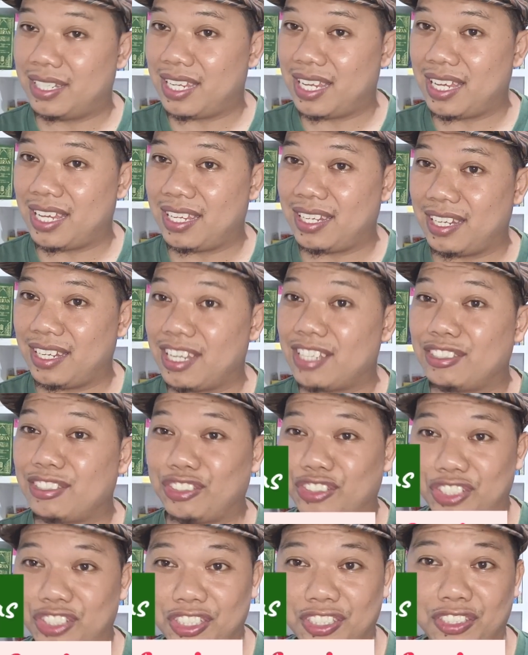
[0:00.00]
dan
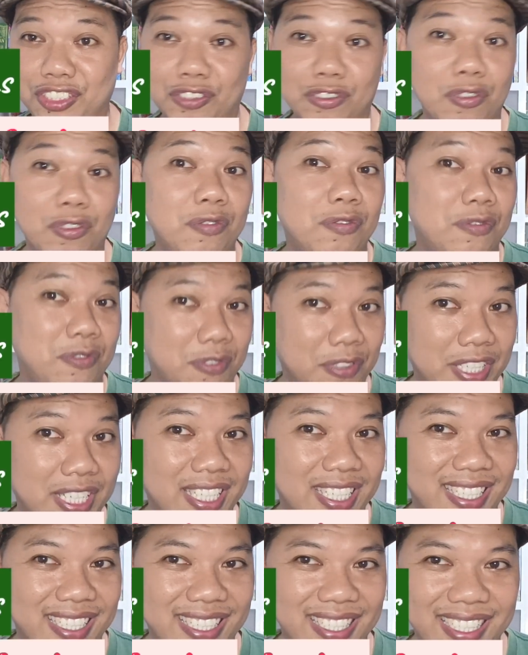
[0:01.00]
sheets of
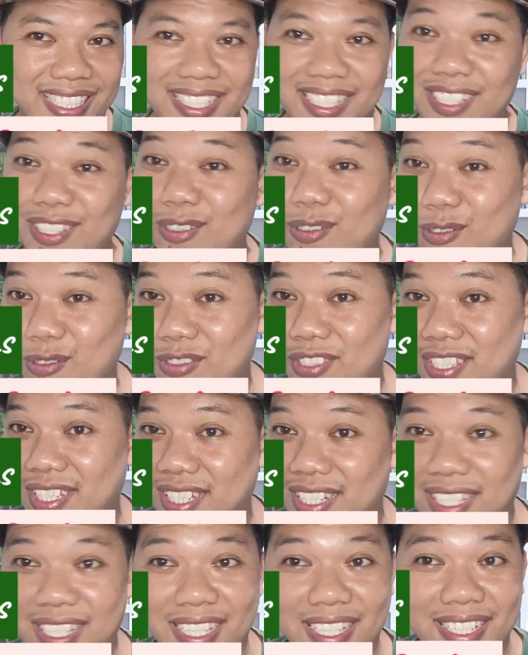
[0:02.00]
rain
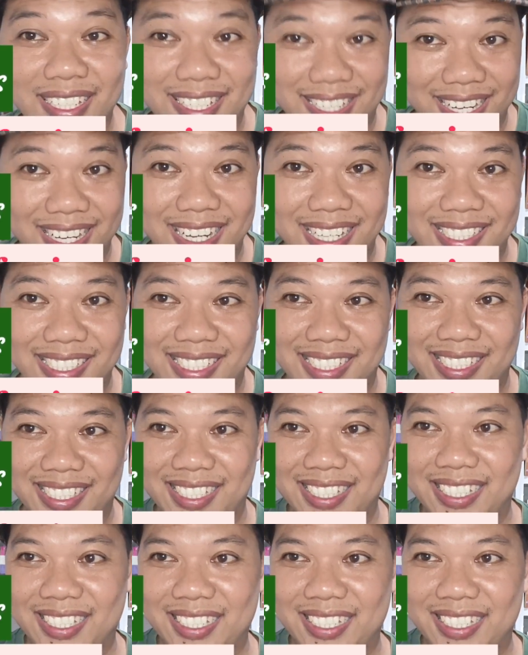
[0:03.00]
hujan yang deras